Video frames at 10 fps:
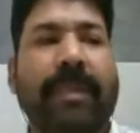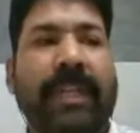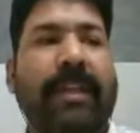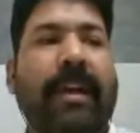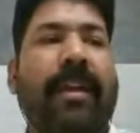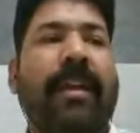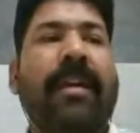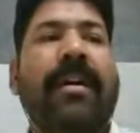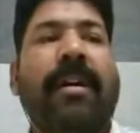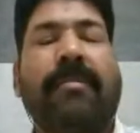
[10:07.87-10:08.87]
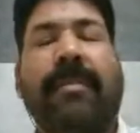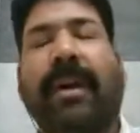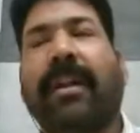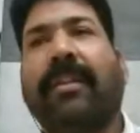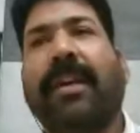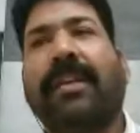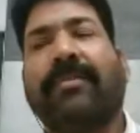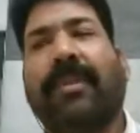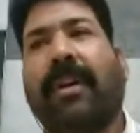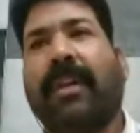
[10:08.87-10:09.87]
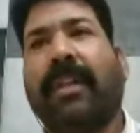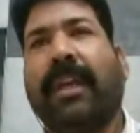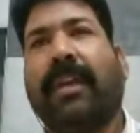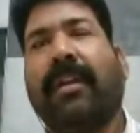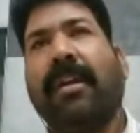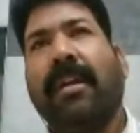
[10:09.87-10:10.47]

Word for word: मिलता है हम अगर इतिहास उठाकर देखें